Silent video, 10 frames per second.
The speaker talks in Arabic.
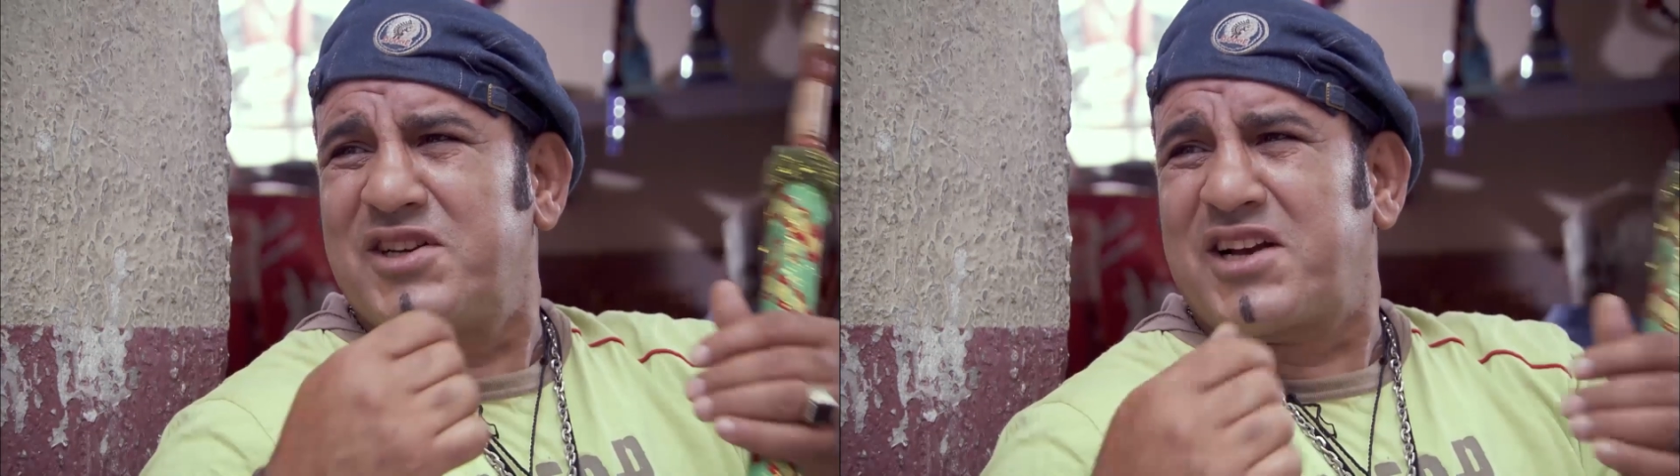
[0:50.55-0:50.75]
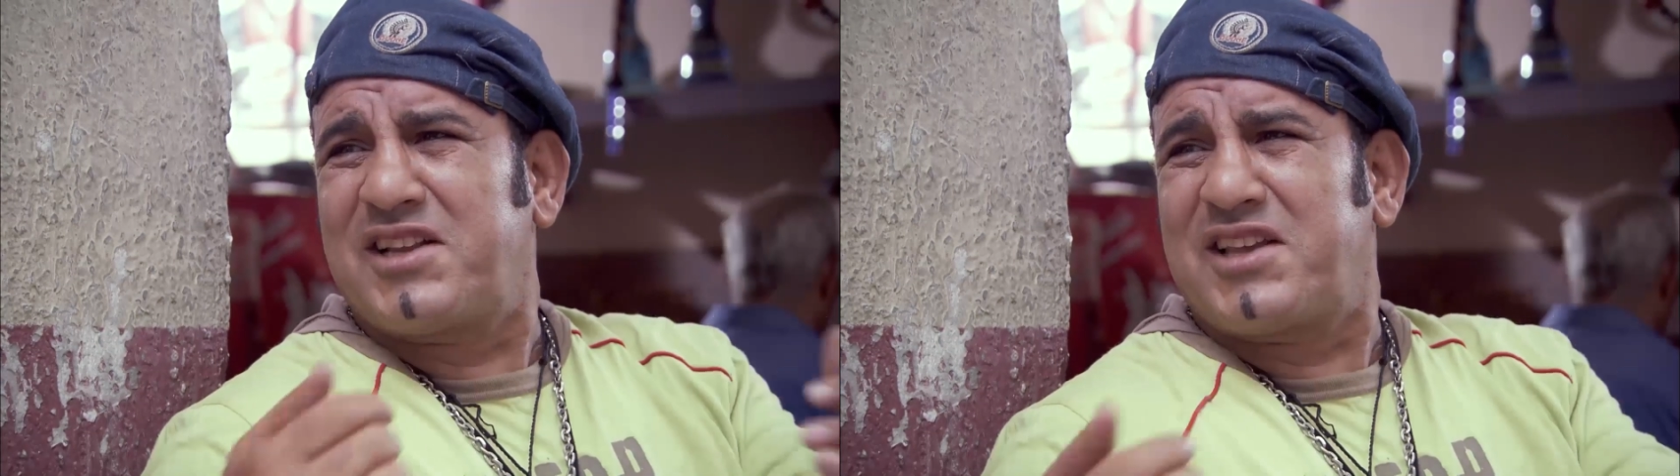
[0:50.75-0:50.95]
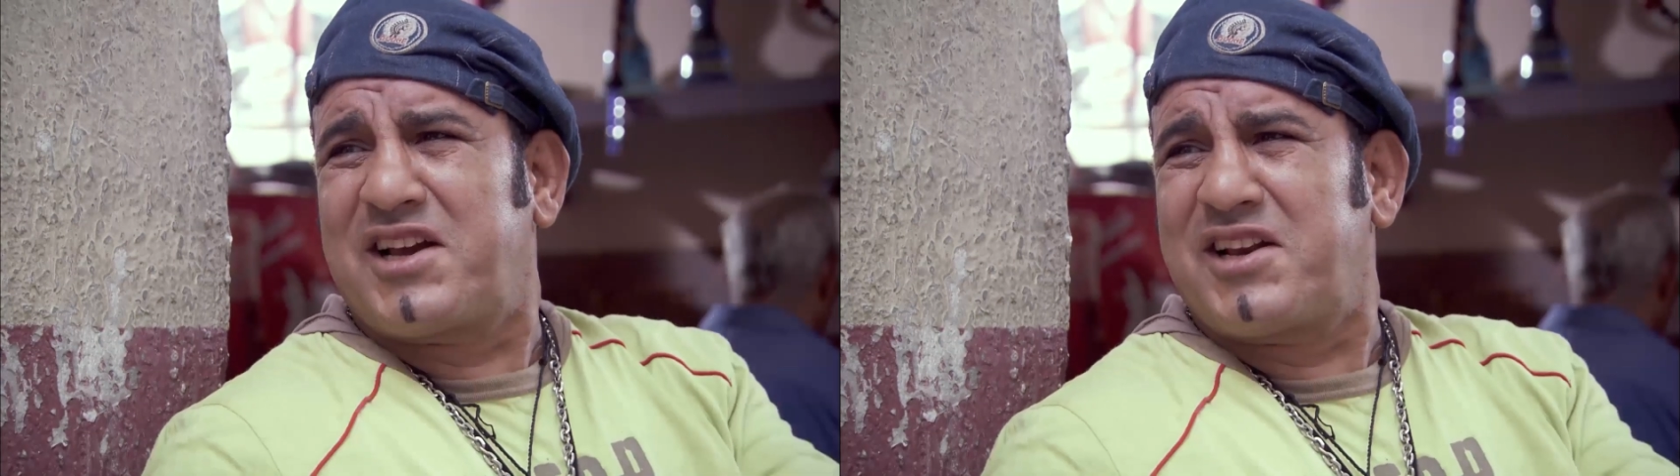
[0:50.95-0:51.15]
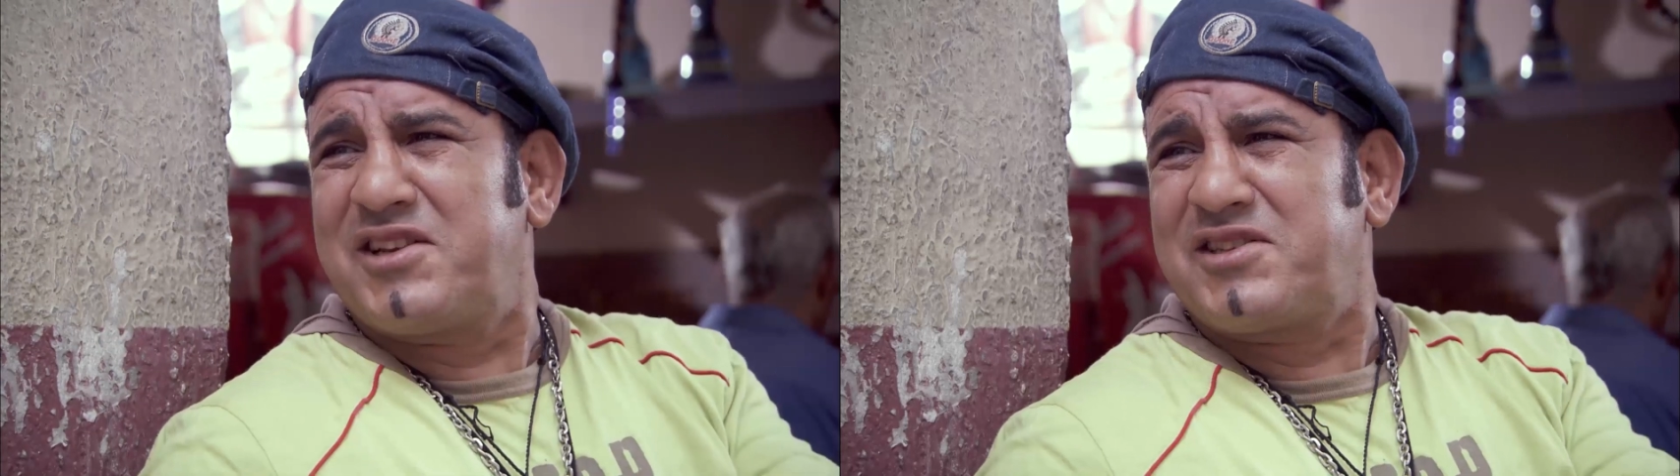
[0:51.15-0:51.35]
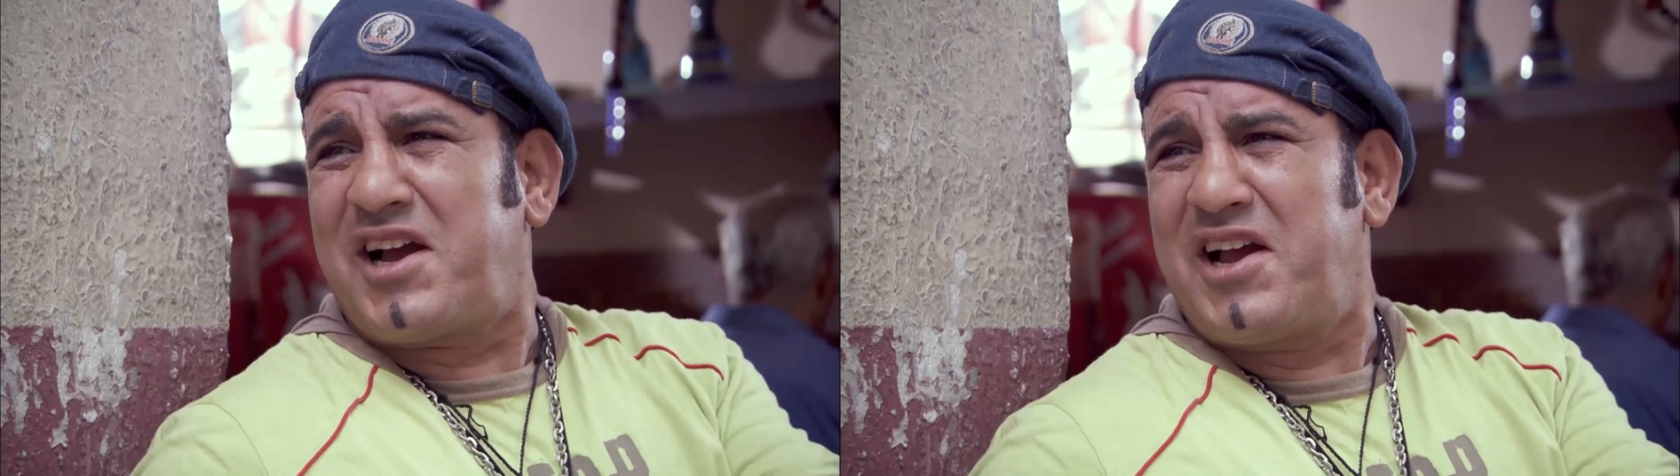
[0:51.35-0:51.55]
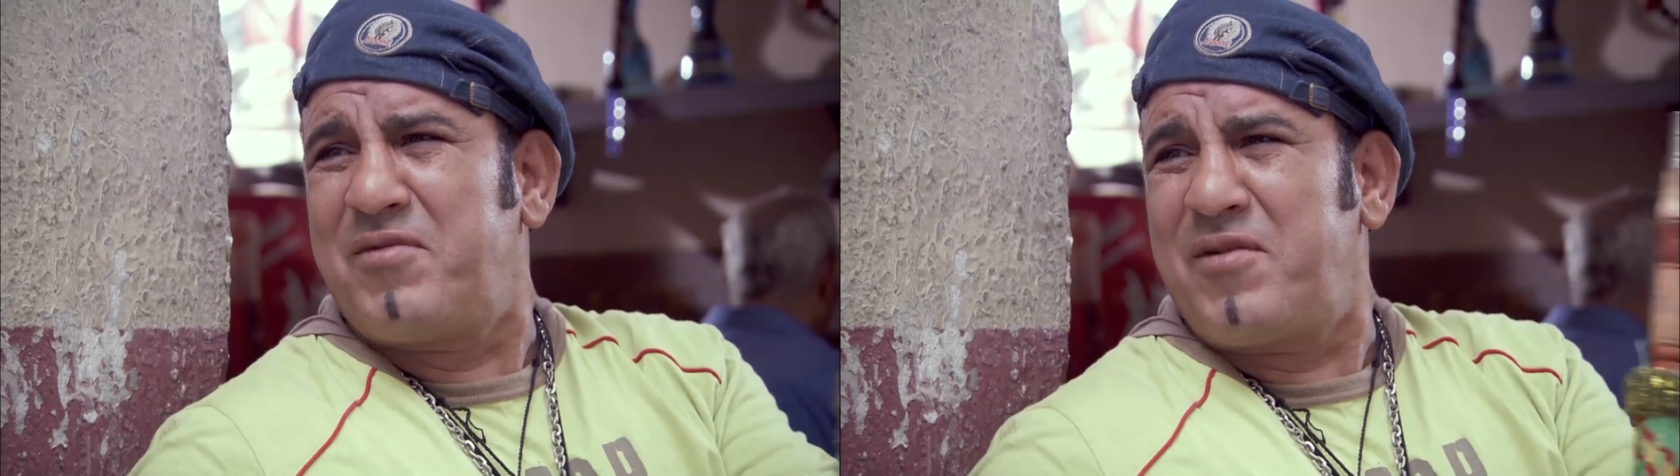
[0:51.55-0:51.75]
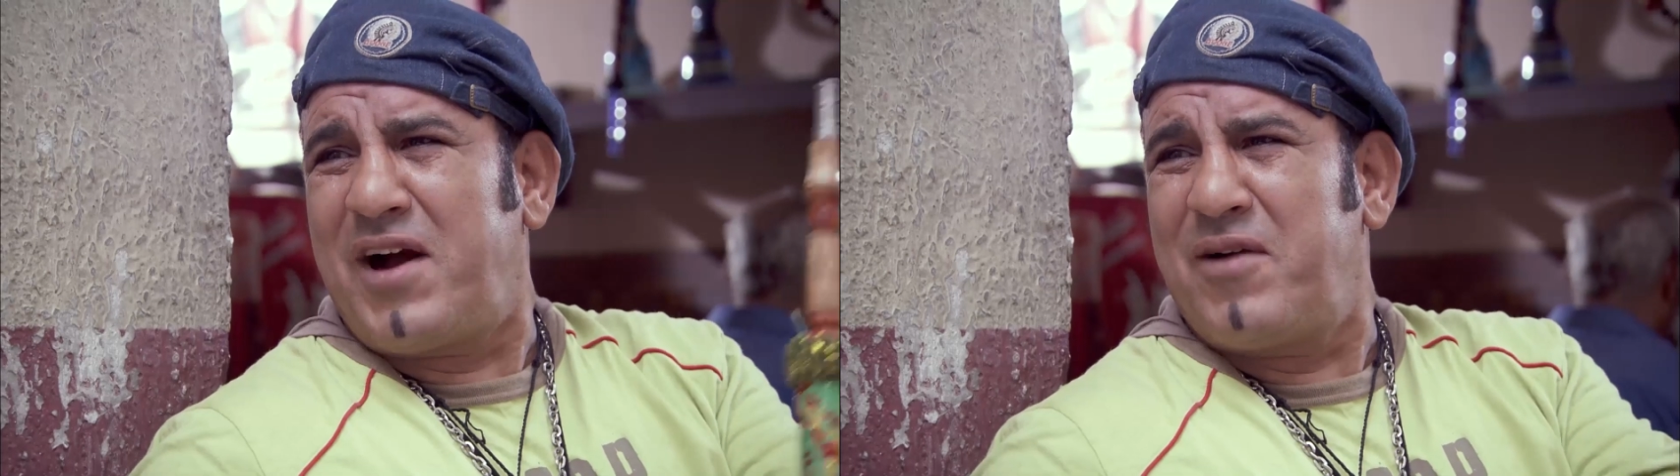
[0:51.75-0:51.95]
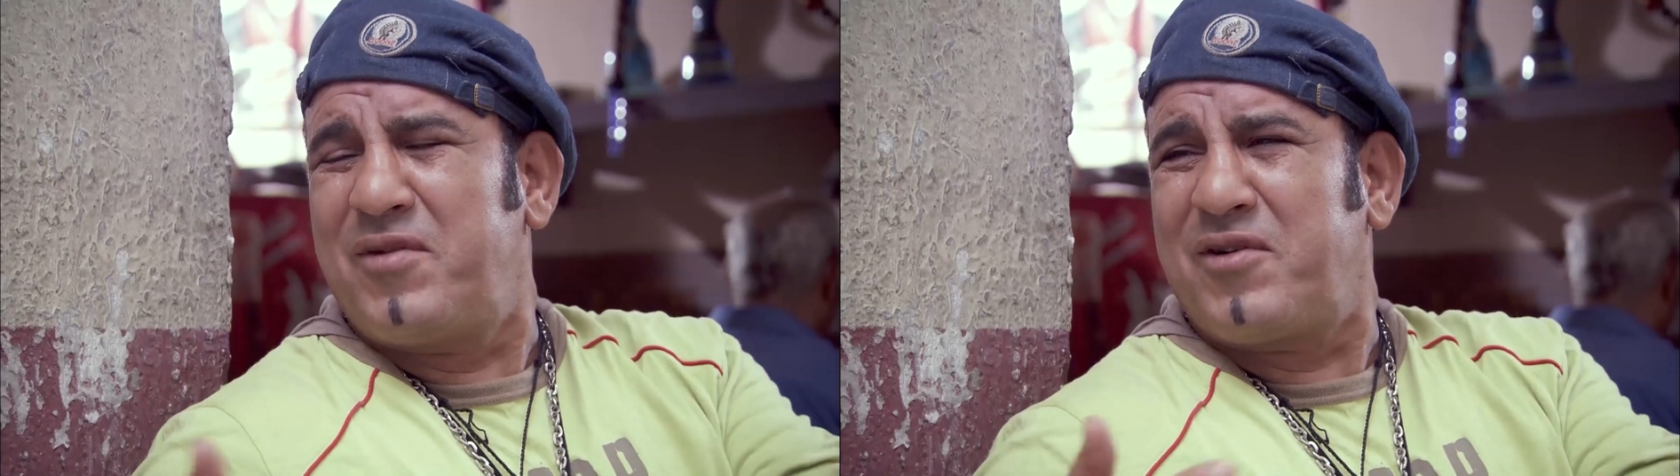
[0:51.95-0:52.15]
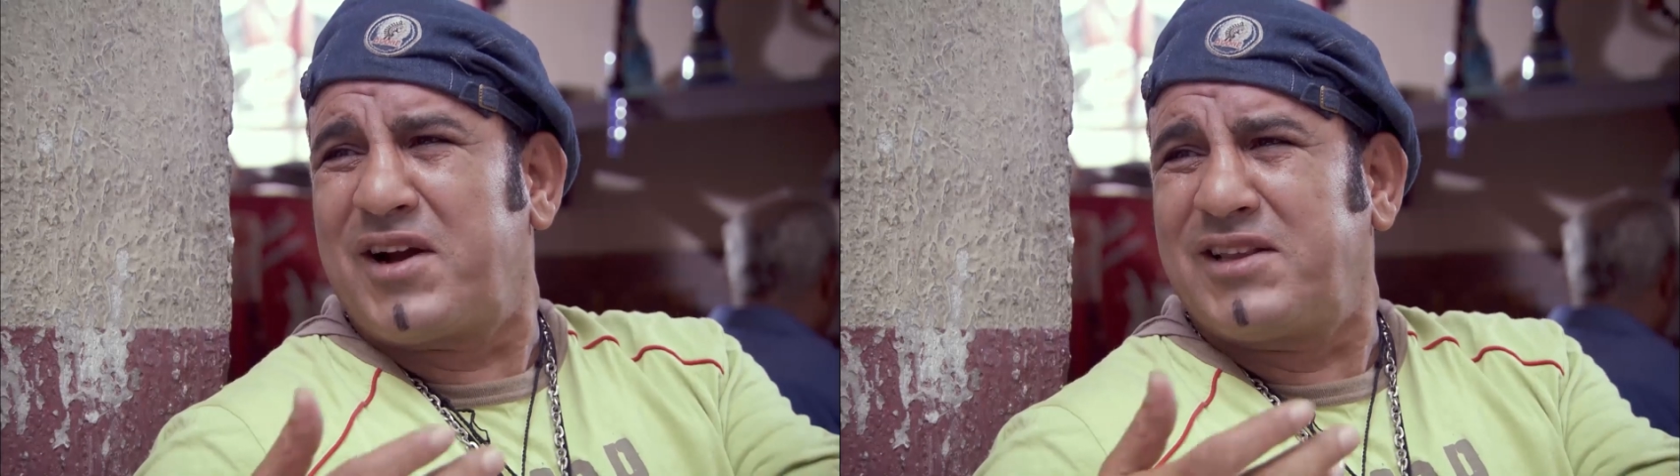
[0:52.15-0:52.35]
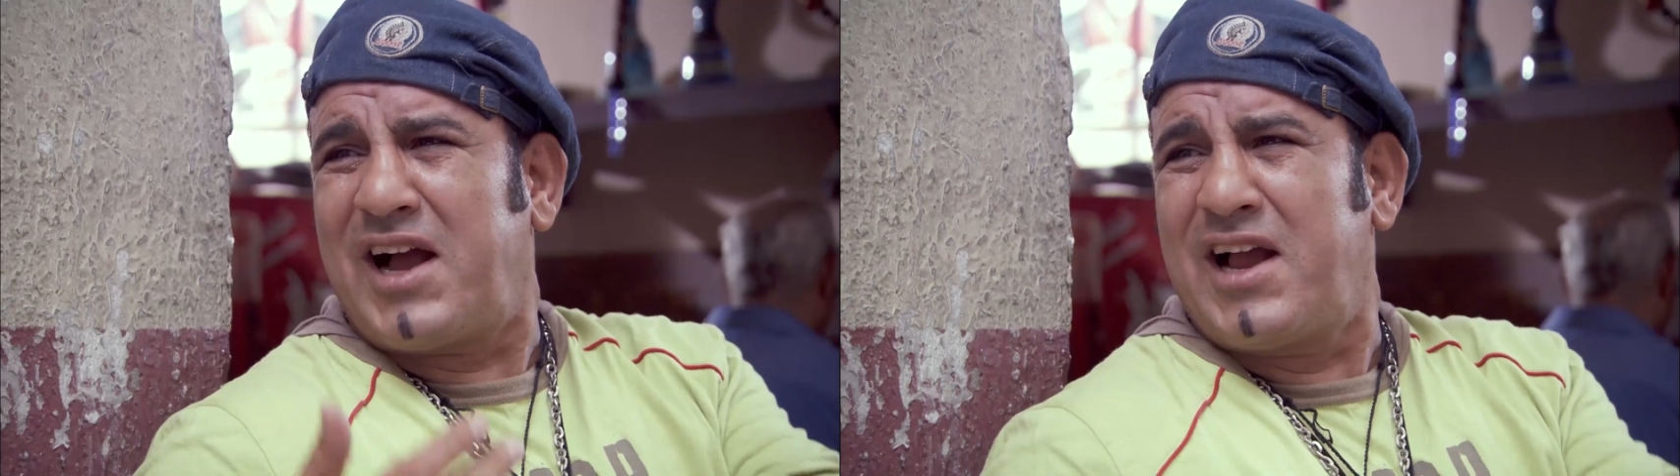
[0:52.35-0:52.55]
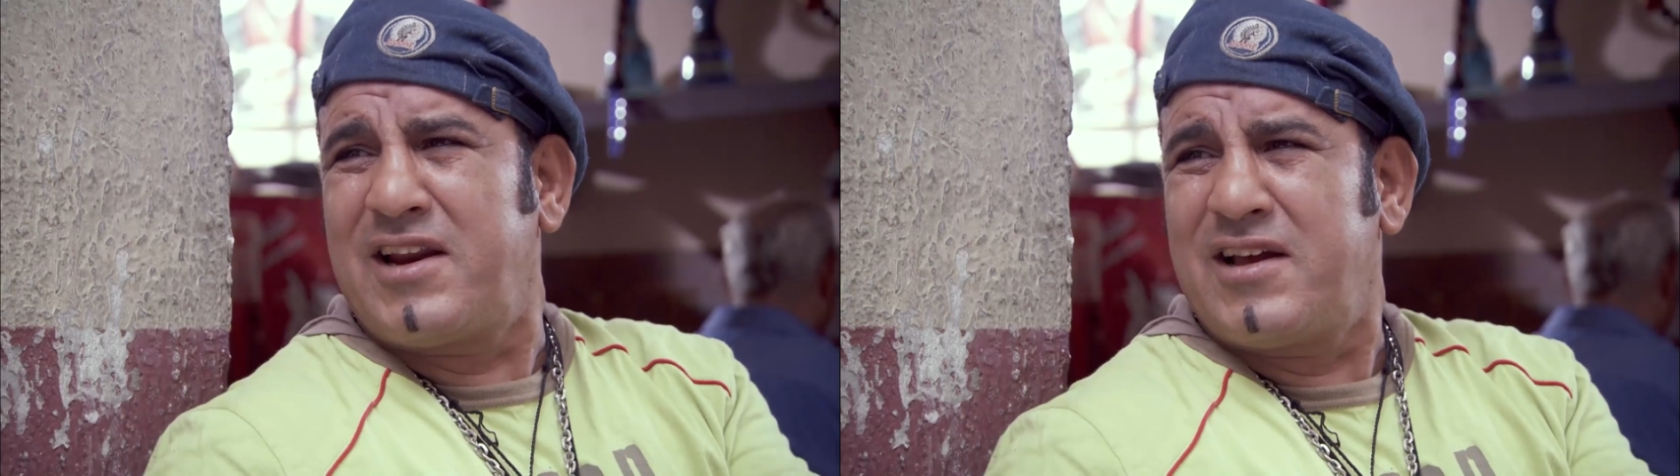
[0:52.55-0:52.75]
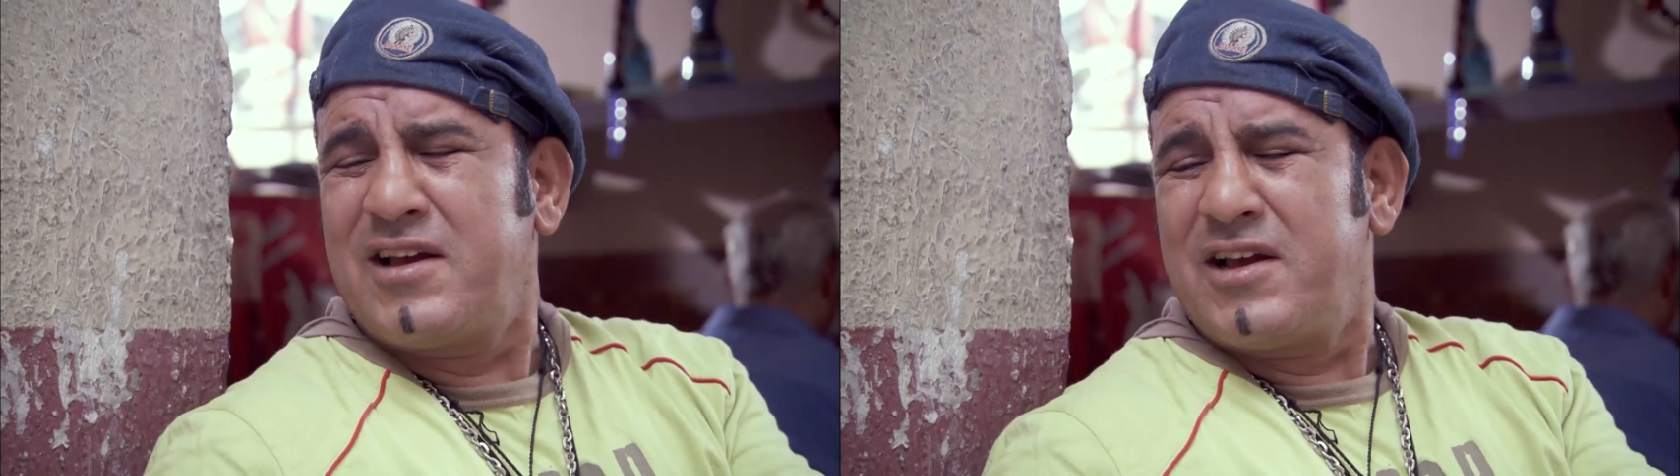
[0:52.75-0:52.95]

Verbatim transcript: الكتاكيت لصاحبها محبه وجدعانه